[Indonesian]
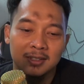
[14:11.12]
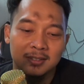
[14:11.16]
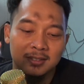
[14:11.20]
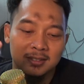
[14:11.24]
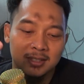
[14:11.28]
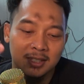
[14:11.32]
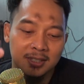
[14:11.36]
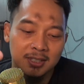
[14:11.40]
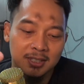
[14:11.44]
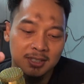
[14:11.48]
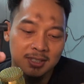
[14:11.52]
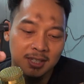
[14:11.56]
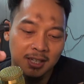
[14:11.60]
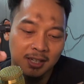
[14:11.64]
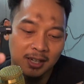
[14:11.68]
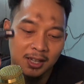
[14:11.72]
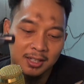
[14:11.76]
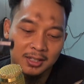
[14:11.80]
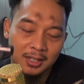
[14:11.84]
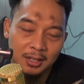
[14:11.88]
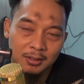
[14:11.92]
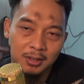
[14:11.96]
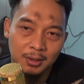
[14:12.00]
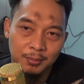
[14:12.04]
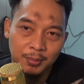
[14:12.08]
jadi saya
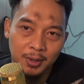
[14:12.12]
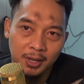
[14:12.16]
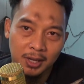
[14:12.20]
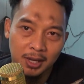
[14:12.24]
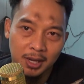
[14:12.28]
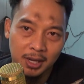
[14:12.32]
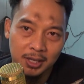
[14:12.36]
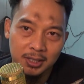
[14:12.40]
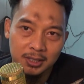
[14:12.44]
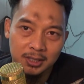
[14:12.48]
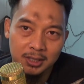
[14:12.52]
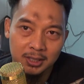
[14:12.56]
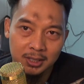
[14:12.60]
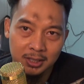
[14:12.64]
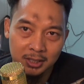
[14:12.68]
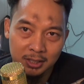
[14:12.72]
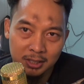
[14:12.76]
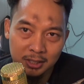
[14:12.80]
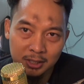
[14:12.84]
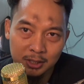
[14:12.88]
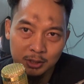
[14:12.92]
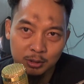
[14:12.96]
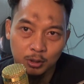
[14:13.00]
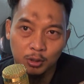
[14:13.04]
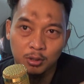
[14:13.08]
nggak tahu apakah
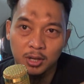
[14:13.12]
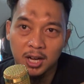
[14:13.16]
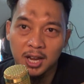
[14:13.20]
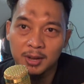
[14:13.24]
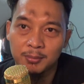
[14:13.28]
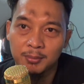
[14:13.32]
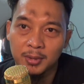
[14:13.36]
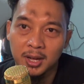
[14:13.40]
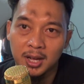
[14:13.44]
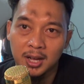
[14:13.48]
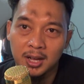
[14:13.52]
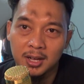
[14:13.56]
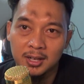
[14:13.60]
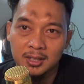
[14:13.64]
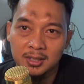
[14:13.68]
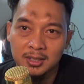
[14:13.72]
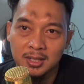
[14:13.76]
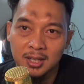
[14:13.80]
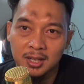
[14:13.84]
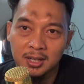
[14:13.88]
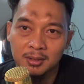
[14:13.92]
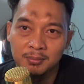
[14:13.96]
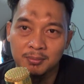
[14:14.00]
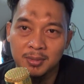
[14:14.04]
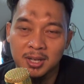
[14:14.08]
ini stok lama
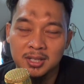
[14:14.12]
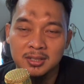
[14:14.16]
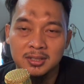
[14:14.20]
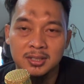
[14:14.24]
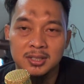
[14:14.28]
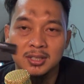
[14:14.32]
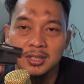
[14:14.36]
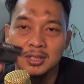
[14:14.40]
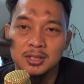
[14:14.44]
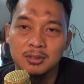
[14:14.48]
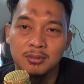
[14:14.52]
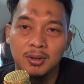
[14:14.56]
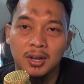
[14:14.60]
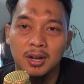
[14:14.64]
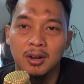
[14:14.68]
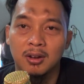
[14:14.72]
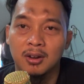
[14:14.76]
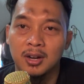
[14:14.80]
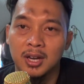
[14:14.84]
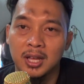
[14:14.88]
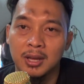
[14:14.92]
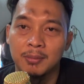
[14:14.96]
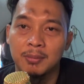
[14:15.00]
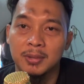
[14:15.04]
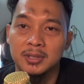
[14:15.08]
yang masih dijual
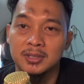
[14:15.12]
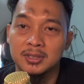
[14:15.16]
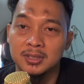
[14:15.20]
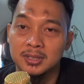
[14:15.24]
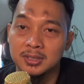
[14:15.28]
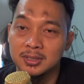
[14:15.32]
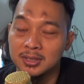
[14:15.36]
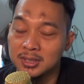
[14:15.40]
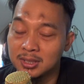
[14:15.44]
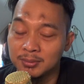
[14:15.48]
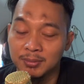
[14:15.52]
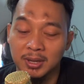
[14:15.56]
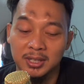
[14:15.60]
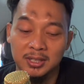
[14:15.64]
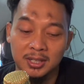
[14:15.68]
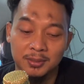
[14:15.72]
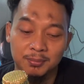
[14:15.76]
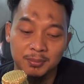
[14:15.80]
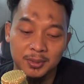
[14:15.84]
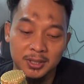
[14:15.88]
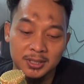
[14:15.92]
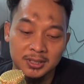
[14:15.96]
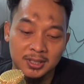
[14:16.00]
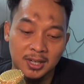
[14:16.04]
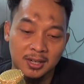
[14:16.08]
oleh di,
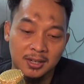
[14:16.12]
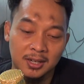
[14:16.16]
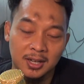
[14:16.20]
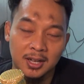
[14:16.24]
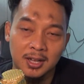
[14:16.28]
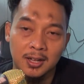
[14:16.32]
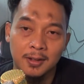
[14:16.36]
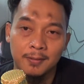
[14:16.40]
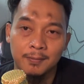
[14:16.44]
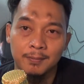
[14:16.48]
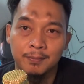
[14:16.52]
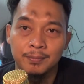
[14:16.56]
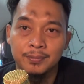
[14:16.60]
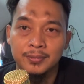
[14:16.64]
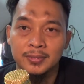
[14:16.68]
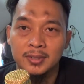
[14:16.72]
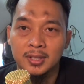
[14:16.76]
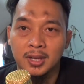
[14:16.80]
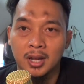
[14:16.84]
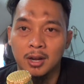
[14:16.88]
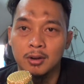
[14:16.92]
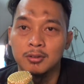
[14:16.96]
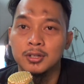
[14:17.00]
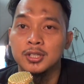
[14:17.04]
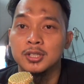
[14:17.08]
marketplace karena
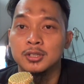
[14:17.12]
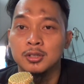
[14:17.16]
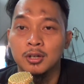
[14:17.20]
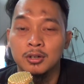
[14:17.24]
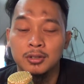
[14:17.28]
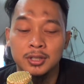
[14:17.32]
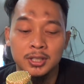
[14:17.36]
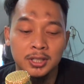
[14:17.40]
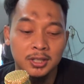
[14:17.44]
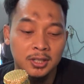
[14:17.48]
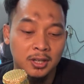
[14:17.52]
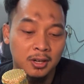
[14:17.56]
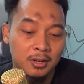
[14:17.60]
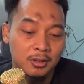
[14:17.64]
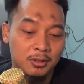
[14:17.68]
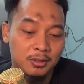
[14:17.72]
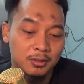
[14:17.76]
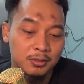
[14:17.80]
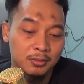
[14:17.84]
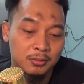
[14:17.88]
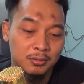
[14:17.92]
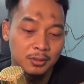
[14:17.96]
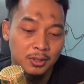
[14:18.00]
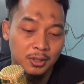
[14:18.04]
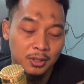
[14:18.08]
kalau di Sony kalau
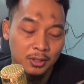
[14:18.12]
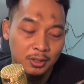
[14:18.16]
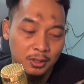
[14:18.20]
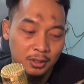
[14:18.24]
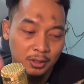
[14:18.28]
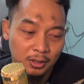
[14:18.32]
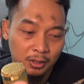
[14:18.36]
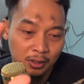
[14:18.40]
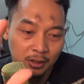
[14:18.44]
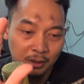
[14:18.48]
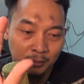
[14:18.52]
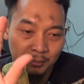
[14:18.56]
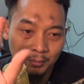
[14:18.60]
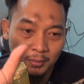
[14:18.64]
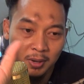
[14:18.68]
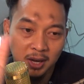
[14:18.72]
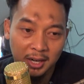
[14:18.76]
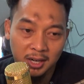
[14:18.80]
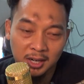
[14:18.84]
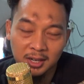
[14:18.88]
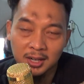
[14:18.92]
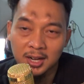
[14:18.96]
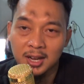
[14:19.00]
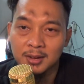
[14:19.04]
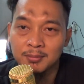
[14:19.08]

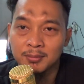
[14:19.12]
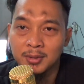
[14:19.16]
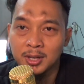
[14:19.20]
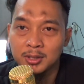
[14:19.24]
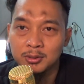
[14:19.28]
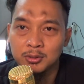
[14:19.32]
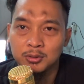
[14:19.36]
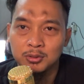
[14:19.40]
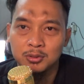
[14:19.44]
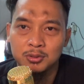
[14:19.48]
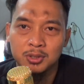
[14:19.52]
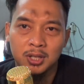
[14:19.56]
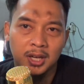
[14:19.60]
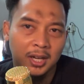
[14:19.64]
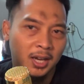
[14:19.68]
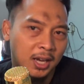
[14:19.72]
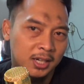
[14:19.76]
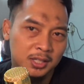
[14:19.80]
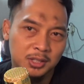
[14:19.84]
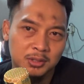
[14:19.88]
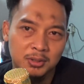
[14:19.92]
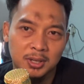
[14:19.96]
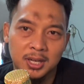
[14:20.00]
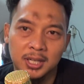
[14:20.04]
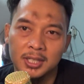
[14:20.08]
barang lama itu sudah nggak
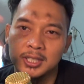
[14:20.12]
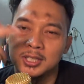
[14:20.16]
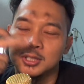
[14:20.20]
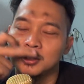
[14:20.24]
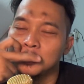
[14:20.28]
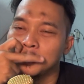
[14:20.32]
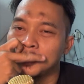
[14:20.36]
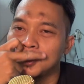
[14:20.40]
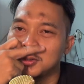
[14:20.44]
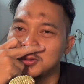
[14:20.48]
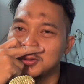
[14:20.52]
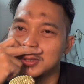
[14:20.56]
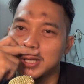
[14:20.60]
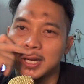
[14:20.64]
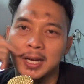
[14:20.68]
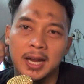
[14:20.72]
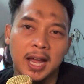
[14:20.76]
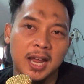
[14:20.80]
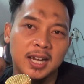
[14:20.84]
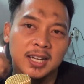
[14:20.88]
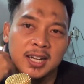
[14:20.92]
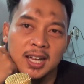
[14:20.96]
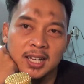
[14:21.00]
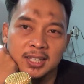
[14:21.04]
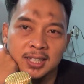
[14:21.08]
dijual lagi di toko sudah
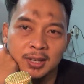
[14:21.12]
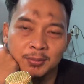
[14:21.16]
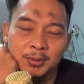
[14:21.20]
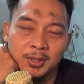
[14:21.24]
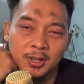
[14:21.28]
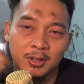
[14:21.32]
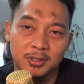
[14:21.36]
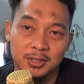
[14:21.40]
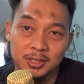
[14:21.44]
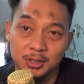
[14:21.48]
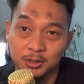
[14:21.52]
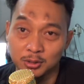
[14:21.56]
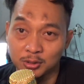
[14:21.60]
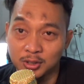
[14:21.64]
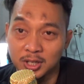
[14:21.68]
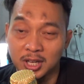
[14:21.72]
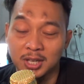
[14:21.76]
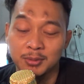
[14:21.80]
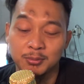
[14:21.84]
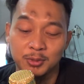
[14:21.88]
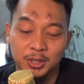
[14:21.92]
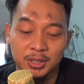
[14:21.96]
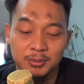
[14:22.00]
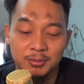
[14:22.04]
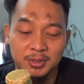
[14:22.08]
nggak ada tapi kalau di toko
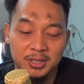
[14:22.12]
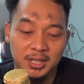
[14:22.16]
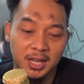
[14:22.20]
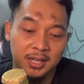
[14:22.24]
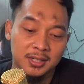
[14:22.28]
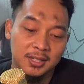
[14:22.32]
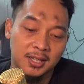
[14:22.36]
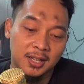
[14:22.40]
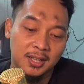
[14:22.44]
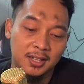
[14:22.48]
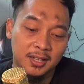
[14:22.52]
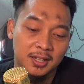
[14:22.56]
lain mungkin masih ada